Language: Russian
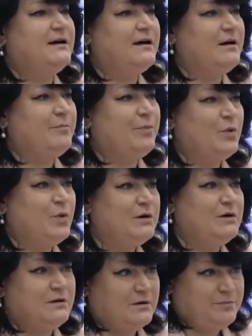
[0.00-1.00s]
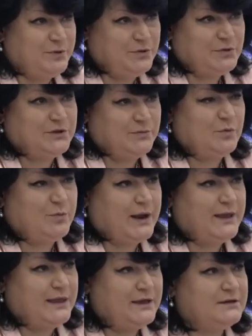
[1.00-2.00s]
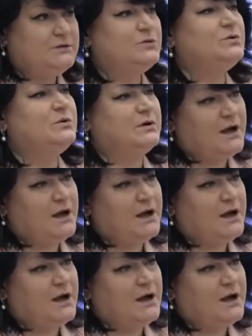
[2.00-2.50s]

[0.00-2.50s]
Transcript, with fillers: по пилотному проекту,